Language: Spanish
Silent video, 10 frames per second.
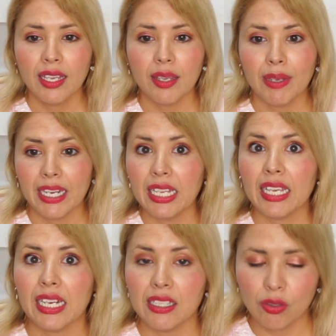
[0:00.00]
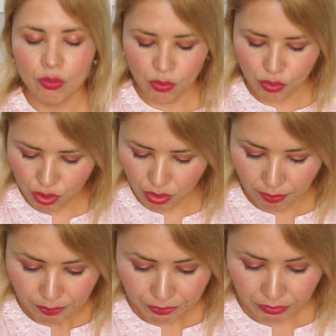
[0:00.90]
y veréis que gasto
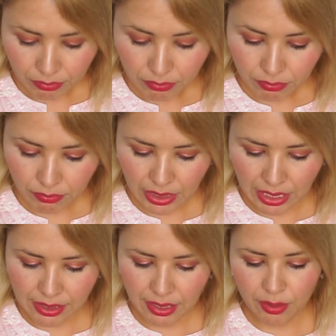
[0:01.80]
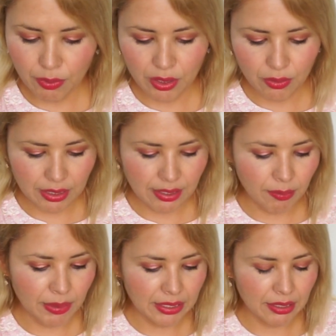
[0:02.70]
mucho Así que bueno, aunque
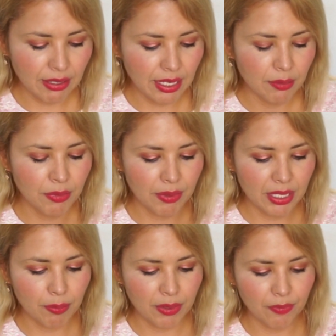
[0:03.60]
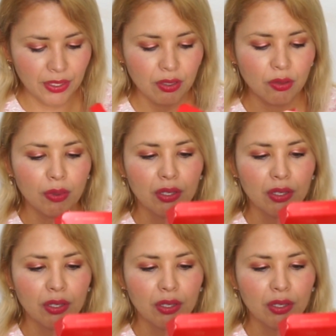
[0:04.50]
sea para trabajar me viene perfecto.